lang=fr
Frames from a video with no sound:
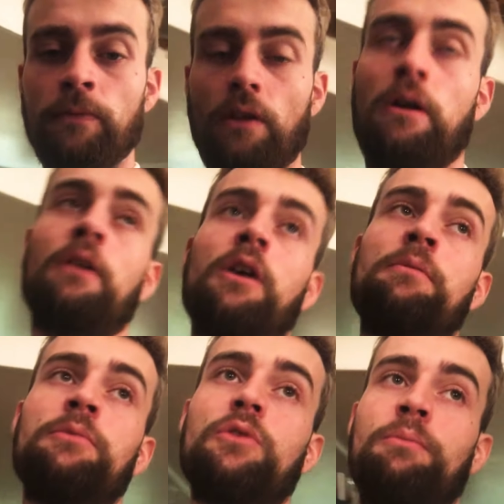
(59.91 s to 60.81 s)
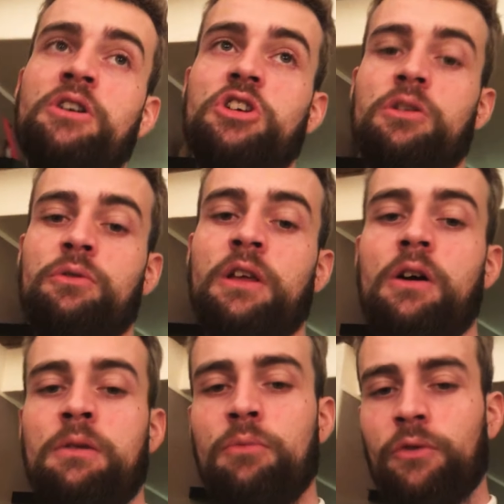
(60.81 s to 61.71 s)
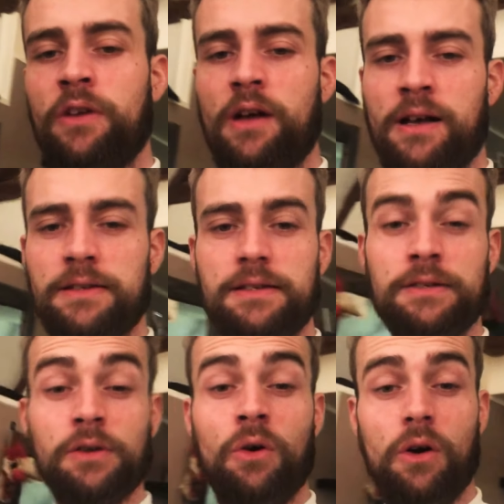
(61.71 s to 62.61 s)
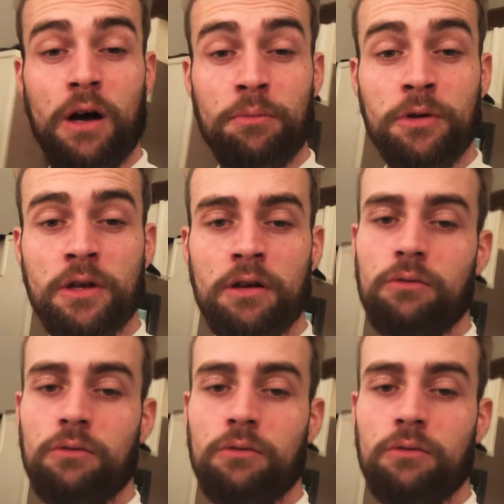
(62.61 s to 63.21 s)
Voilà, quand même, sur ma chaîne, on est quand même monté à 600 abonnés.